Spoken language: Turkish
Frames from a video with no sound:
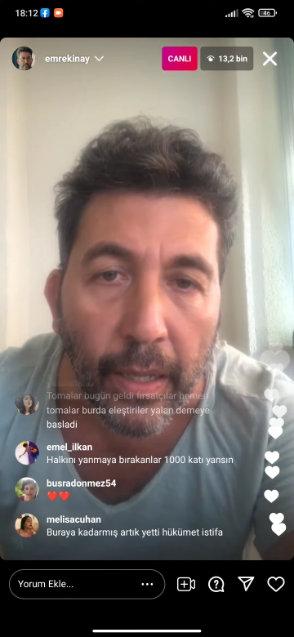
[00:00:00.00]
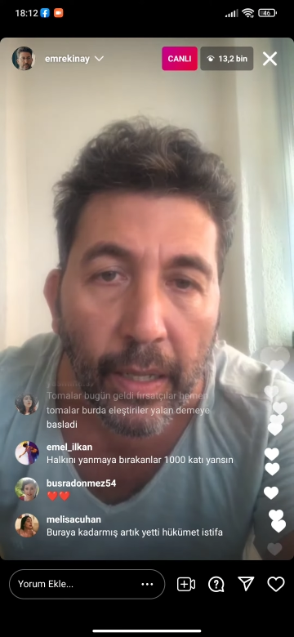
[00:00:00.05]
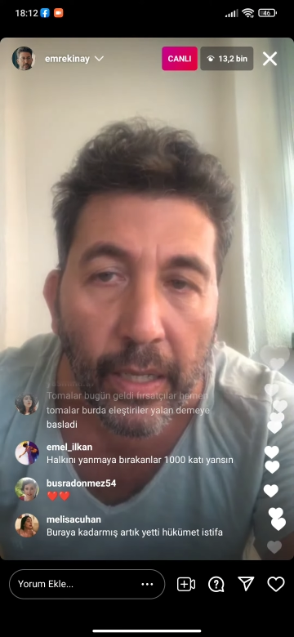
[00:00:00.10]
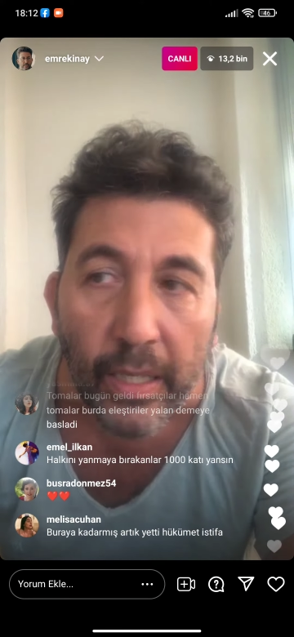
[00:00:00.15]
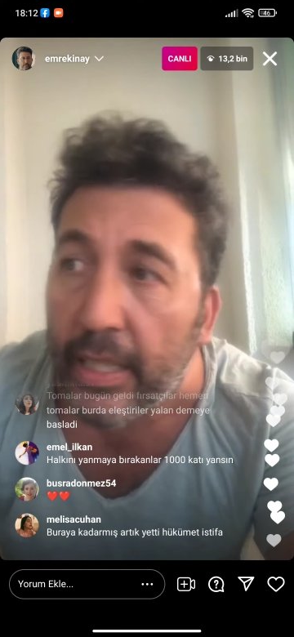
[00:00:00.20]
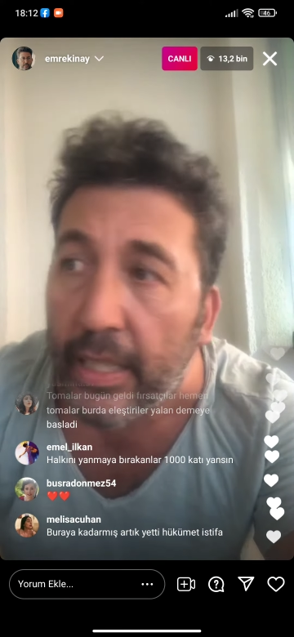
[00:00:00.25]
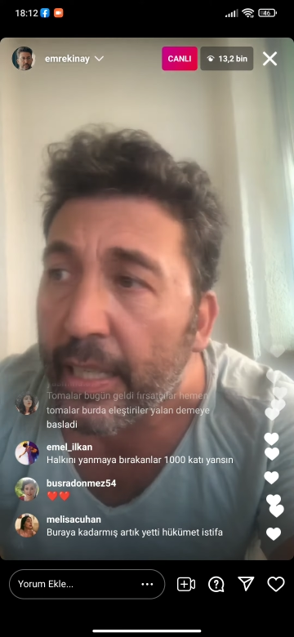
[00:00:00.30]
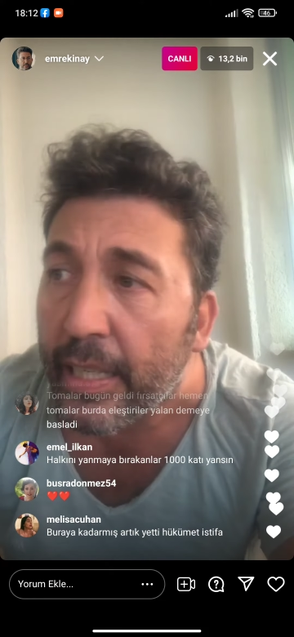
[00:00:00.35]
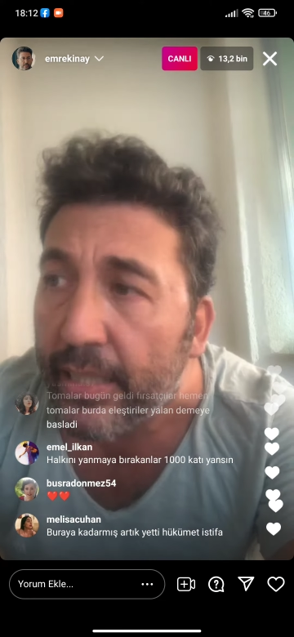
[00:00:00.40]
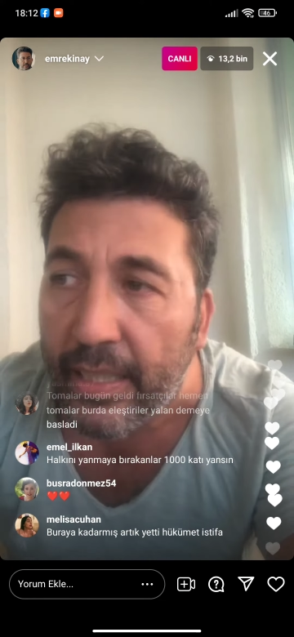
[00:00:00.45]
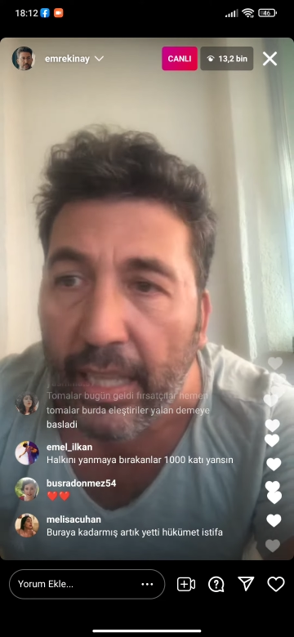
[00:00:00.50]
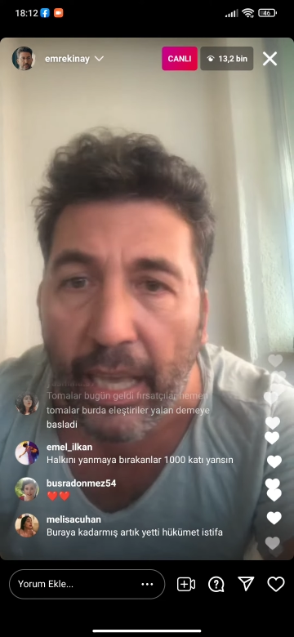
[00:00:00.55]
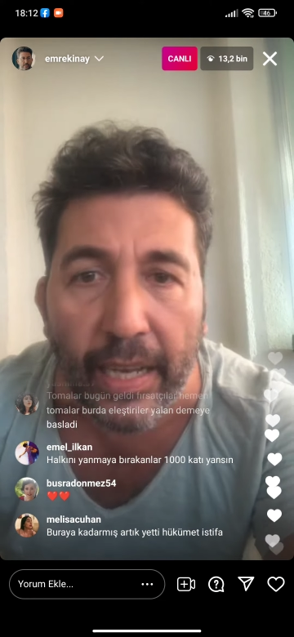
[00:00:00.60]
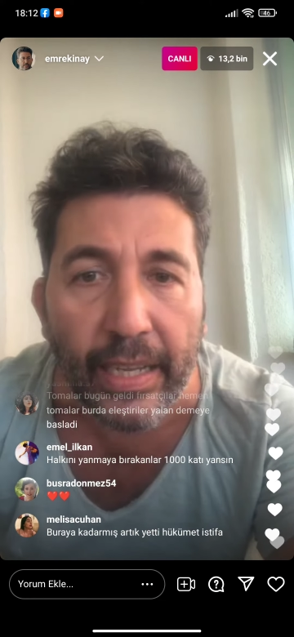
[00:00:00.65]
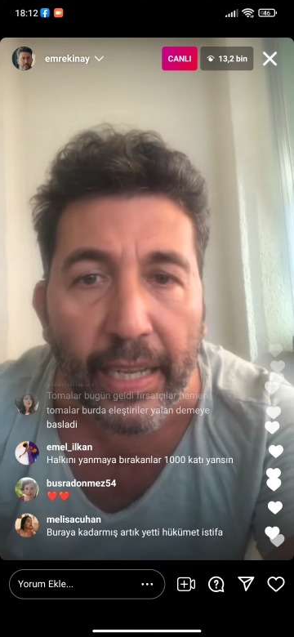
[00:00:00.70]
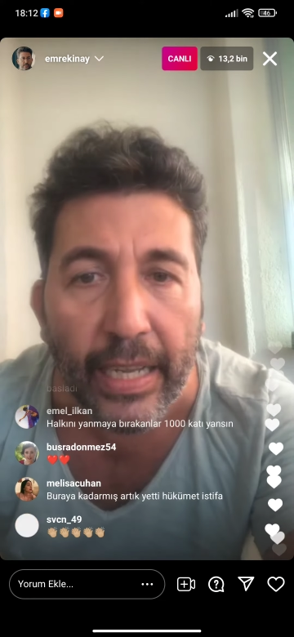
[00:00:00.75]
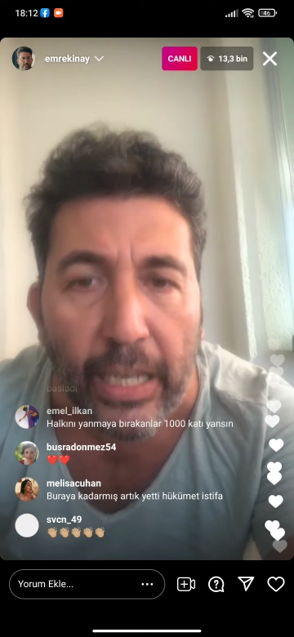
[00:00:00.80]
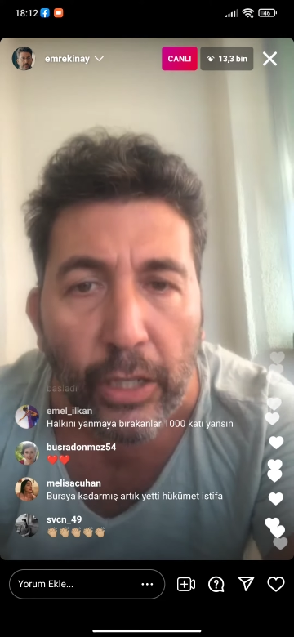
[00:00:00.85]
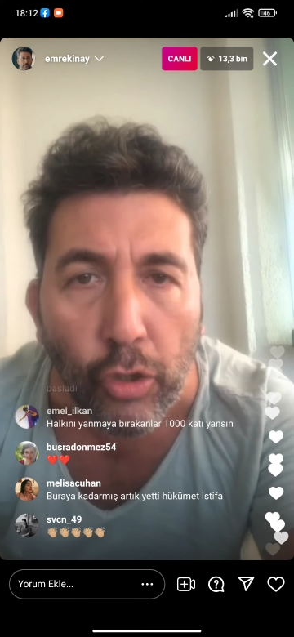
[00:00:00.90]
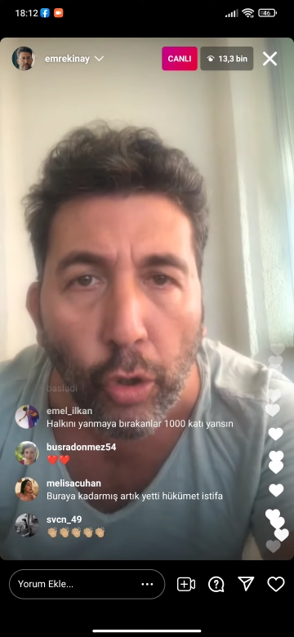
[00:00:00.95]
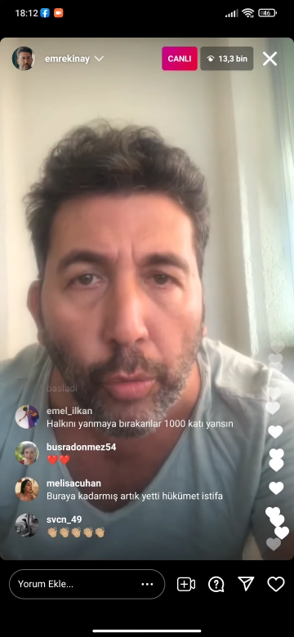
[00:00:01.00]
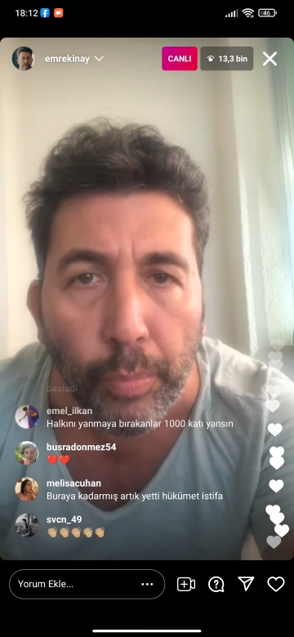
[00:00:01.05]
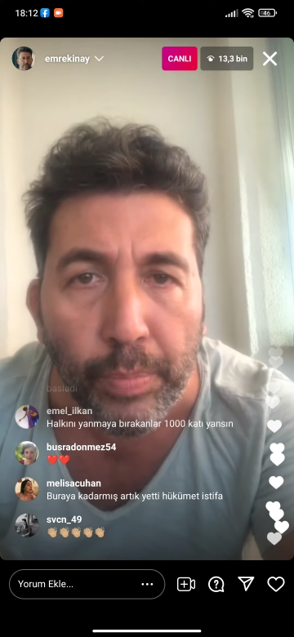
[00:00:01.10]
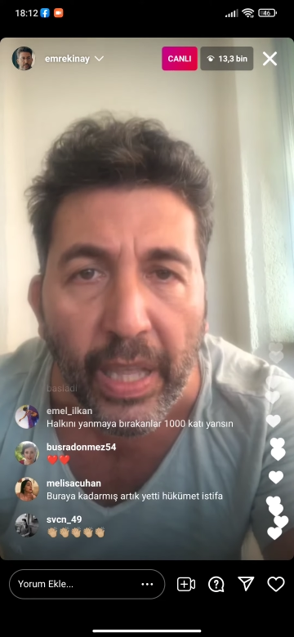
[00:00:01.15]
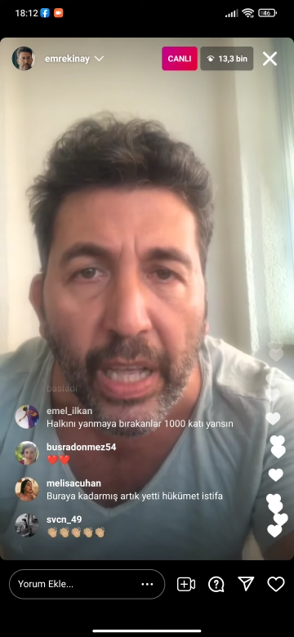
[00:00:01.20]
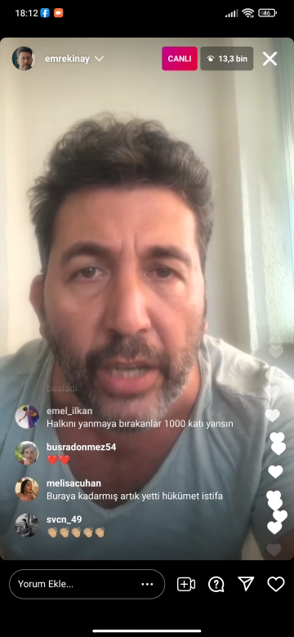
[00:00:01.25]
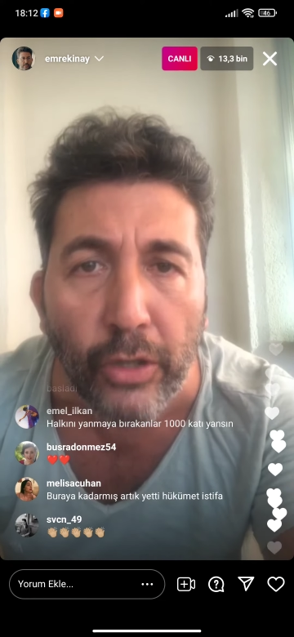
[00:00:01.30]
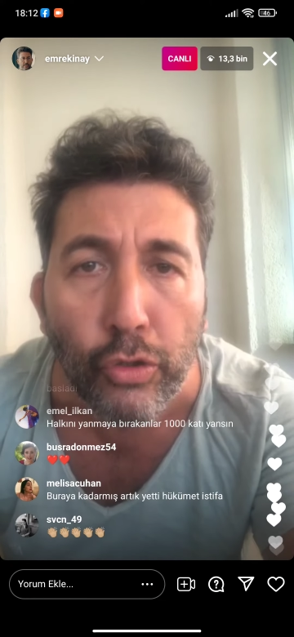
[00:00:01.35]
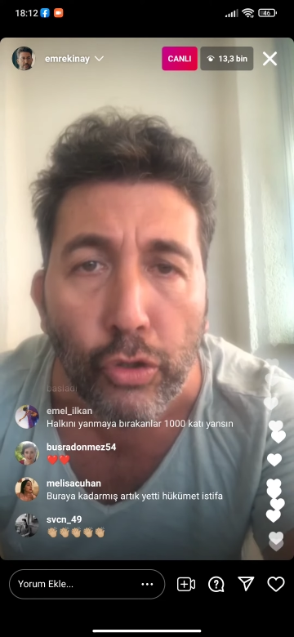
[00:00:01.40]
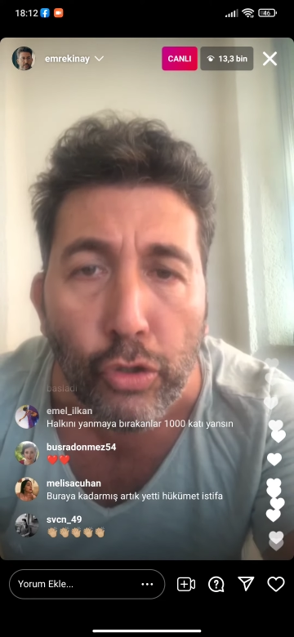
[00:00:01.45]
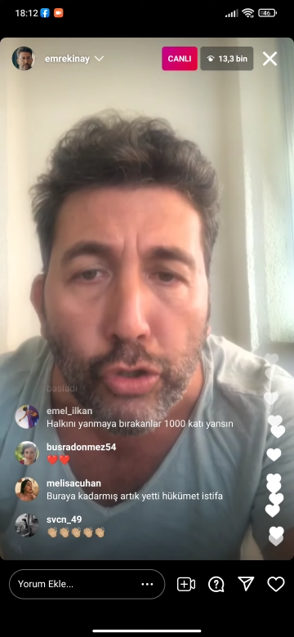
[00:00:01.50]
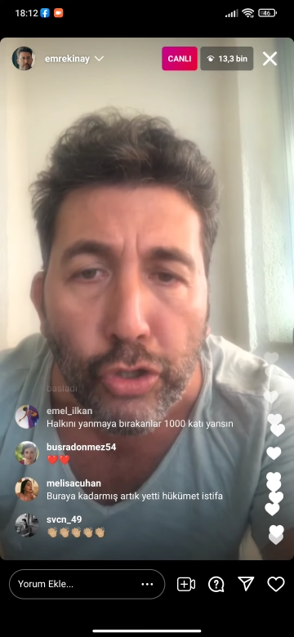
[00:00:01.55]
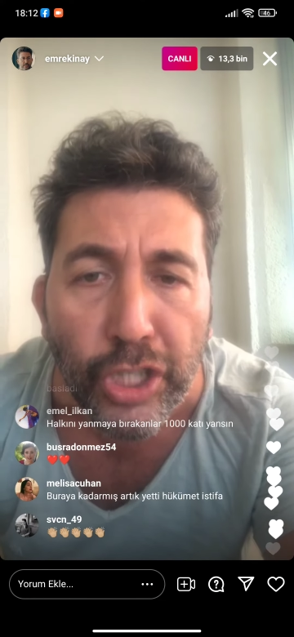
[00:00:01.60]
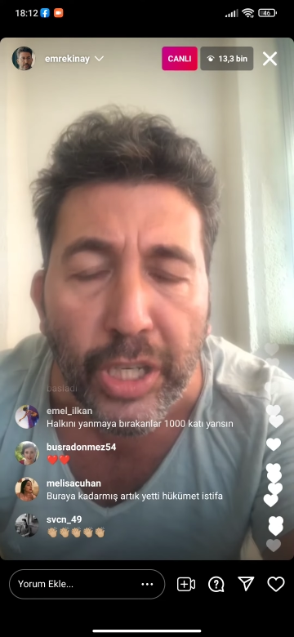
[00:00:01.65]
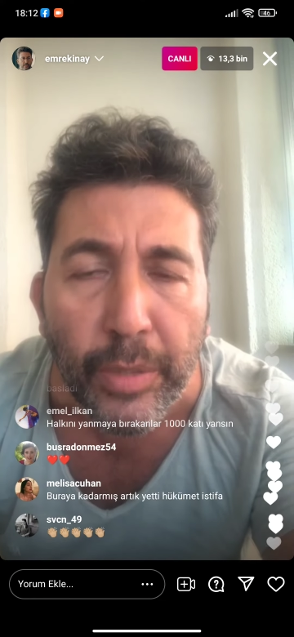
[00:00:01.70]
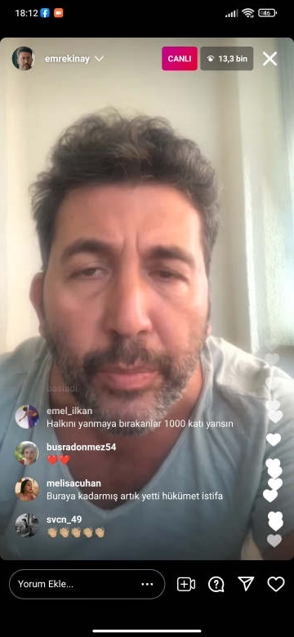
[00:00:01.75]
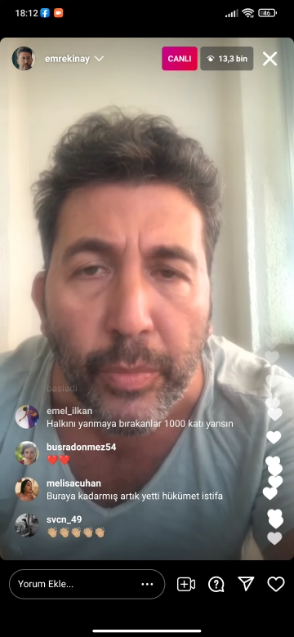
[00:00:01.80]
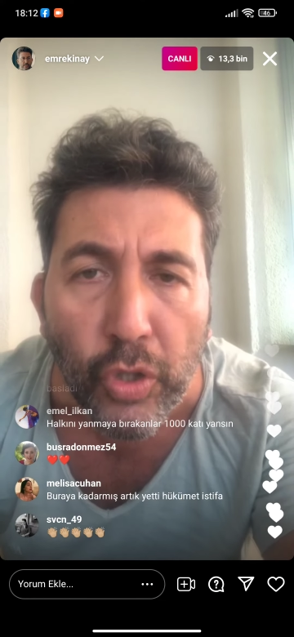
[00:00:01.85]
40 tane helikopter 120